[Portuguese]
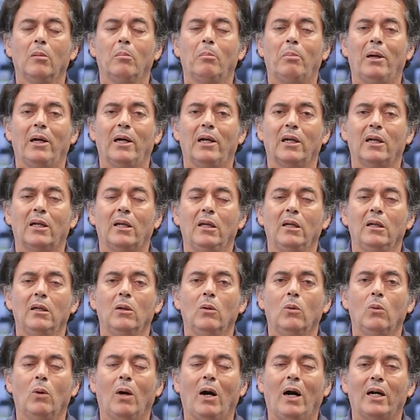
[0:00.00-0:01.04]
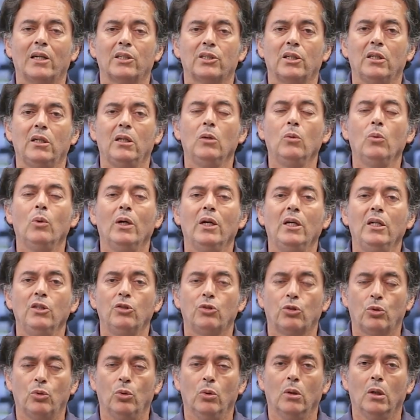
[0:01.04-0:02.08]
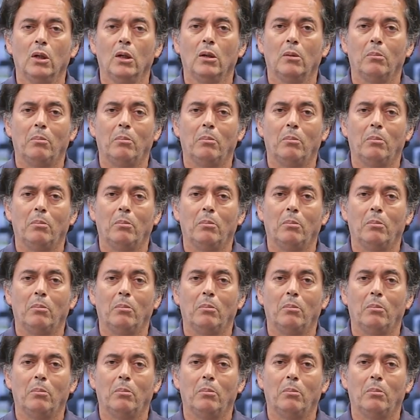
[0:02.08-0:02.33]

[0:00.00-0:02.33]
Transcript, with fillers: para que não haja nenhum risco